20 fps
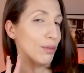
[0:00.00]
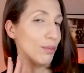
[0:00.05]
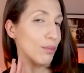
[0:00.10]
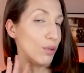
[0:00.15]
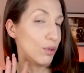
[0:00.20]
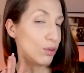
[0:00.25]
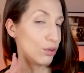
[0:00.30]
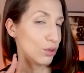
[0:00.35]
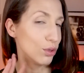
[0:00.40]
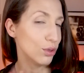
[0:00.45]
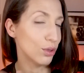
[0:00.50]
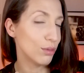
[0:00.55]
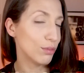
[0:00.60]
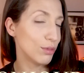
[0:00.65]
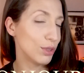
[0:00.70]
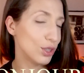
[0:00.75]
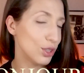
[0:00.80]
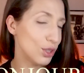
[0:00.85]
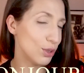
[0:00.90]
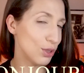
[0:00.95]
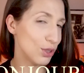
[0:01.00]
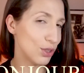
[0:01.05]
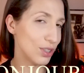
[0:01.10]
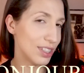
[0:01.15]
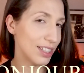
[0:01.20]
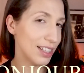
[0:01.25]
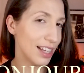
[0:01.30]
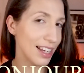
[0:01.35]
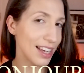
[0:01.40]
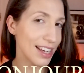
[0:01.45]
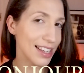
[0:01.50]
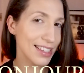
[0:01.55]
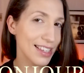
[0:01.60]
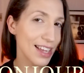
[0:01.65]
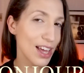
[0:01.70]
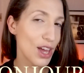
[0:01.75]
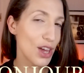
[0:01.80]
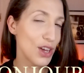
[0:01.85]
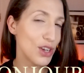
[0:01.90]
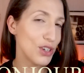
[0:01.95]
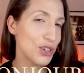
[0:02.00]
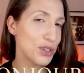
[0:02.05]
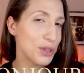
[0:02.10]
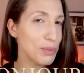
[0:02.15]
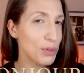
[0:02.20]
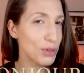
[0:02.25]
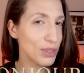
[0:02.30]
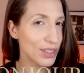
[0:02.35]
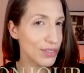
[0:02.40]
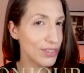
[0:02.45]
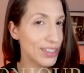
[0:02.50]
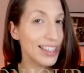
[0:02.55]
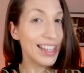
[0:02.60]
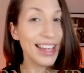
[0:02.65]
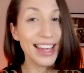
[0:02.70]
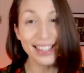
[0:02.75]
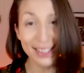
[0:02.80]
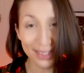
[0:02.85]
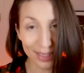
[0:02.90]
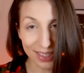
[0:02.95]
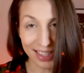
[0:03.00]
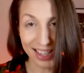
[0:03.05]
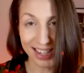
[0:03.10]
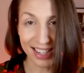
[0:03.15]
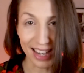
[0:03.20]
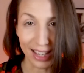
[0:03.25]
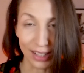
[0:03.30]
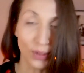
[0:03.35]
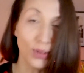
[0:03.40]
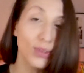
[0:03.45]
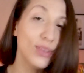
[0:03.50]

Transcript: bonjour. Je suis Justine alias, je suis Beautyfit et sur cette chaîne,